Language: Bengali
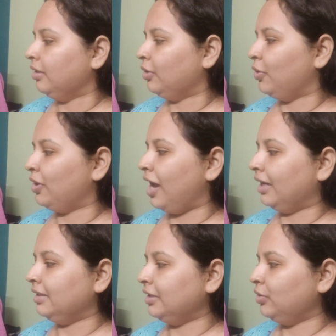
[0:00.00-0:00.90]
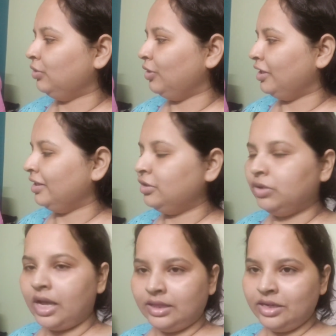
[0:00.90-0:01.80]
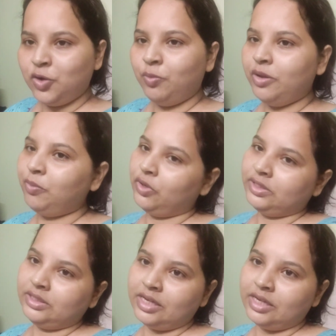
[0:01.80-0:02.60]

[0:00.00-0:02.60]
তো কালকে যেহেতু আর কি একটু তাড়াতাড়ি ঘুমিয়ে পড়েছে